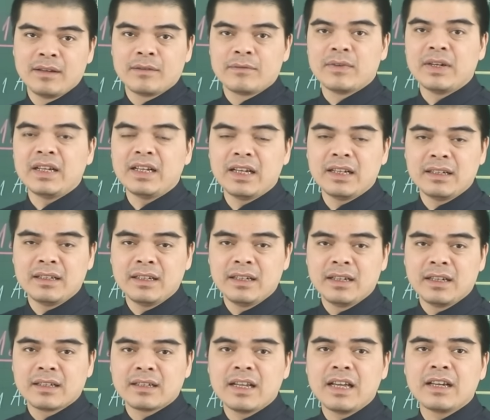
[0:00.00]
Vậy nên
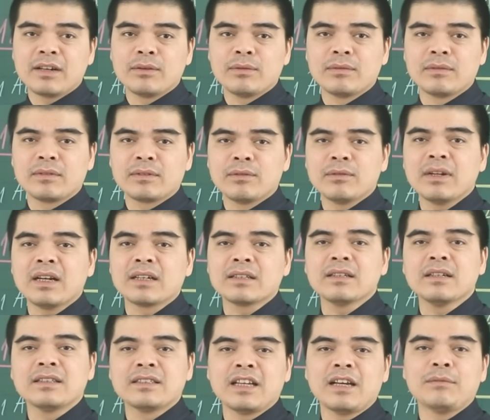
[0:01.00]
đây cũng là cái
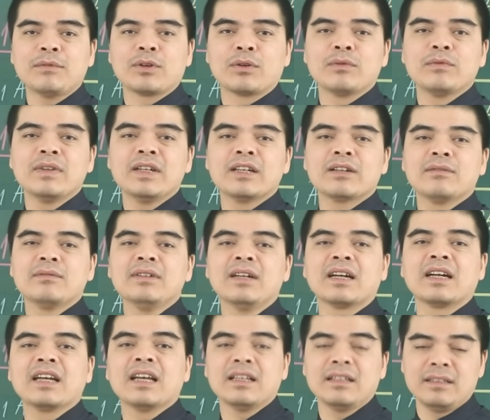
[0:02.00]
thời gian mà quý vị cũng
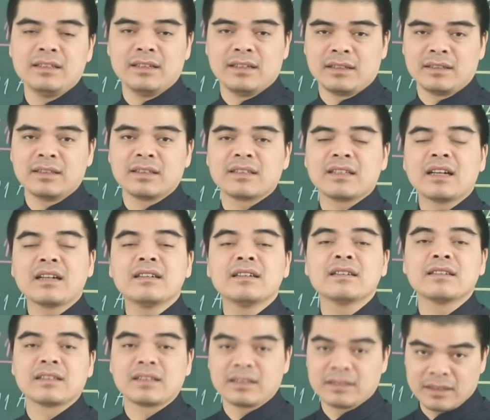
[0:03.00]
được khen thưởng, được tăng
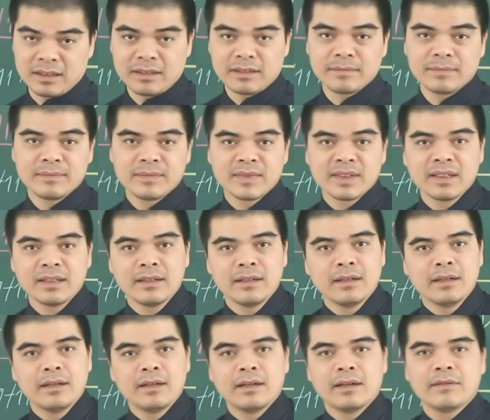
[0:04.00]
lương, được thăng chức.
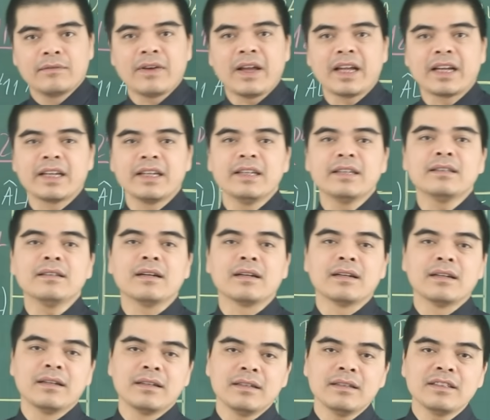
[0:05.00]
Vài cái ý
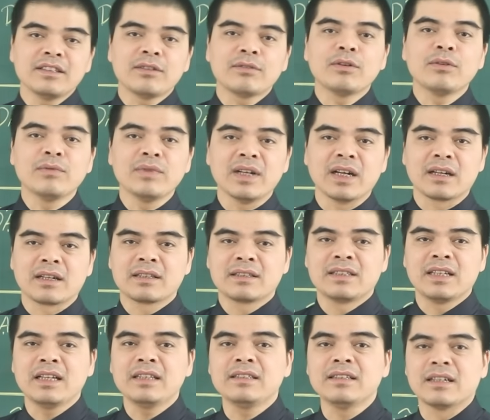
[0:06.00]
tưởng lớn trong công việc
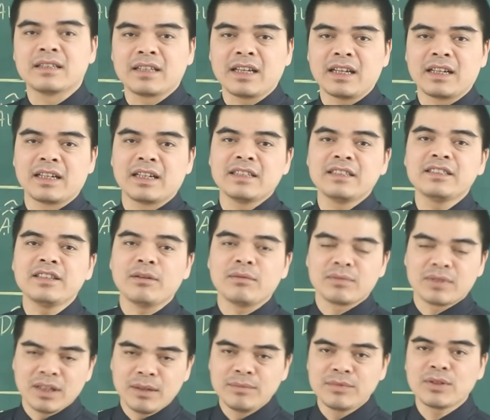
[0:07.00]
sẽ trở thành cái
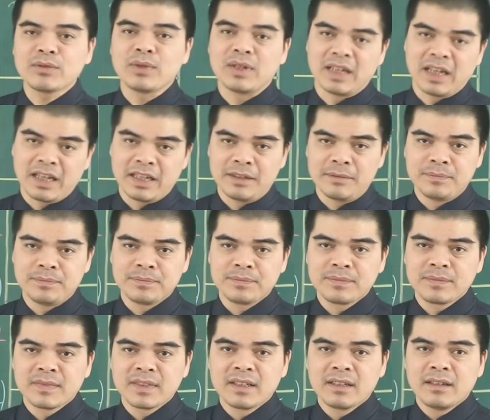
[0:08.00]
trọng tâm cho tuần này,
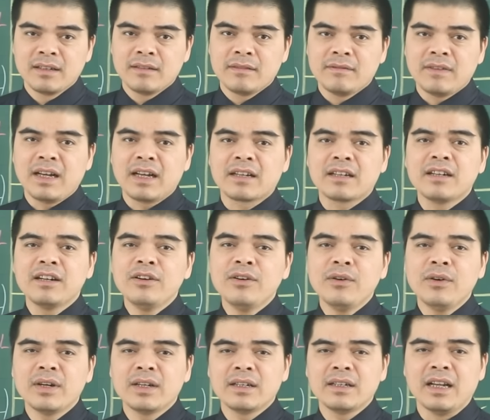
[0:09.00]
và cơ
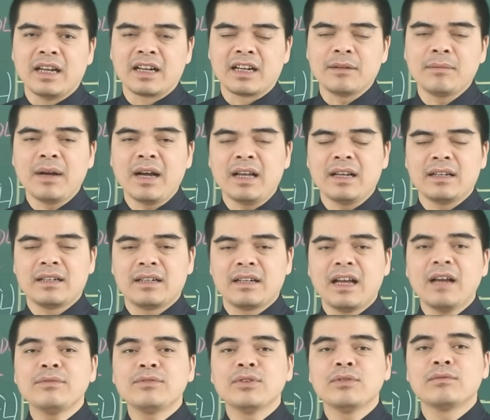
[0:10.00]
hội để các bạn
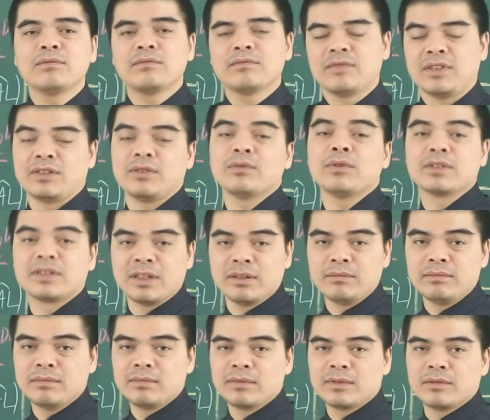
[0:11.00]
áp dụng vào trong cuộc
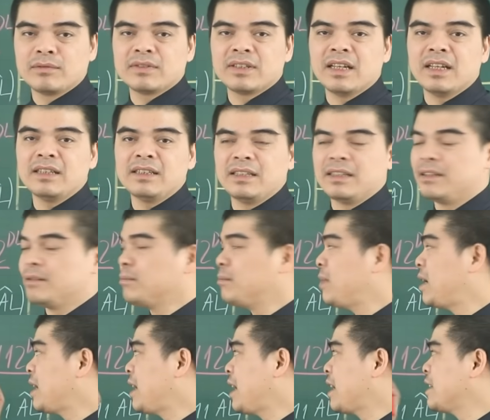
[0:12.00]
sống cũng sẽ gì?
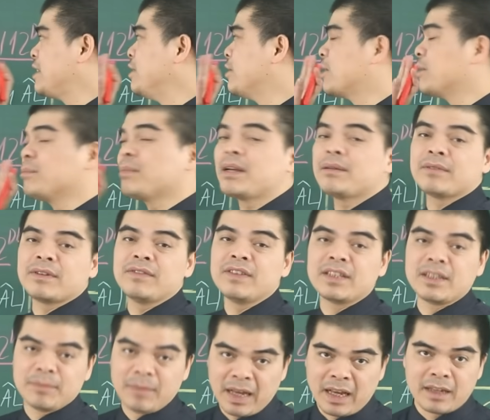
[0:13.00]
Mang lại nhiều cái may mắn
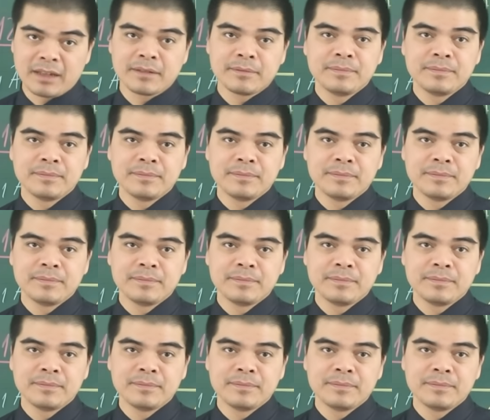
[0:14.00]
về tiền bạc.